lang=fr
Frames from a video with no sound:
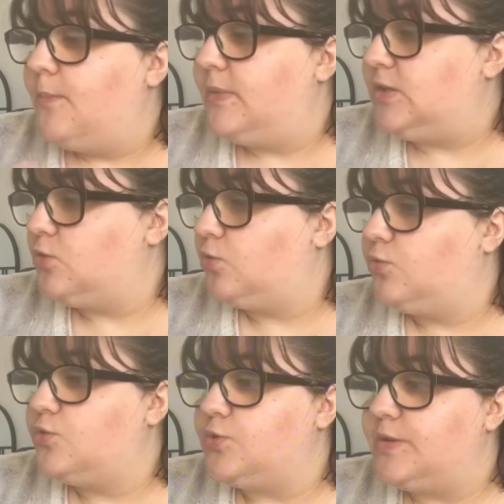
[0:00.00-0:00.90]
Mais
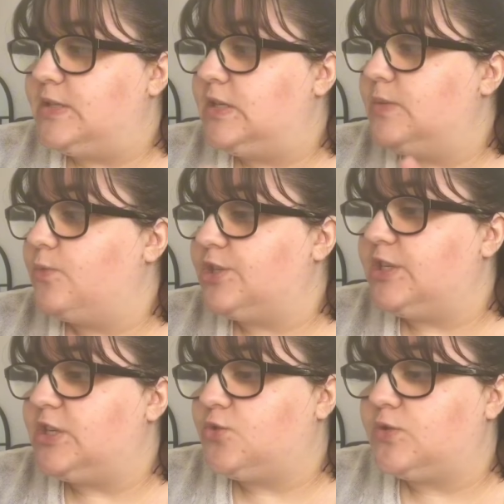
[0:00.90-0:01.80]
surtout, je lui ai dit, moi j'ai
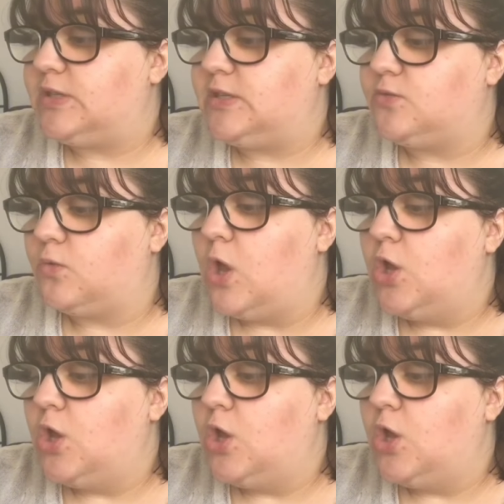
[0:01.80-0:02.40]
des choses qui sont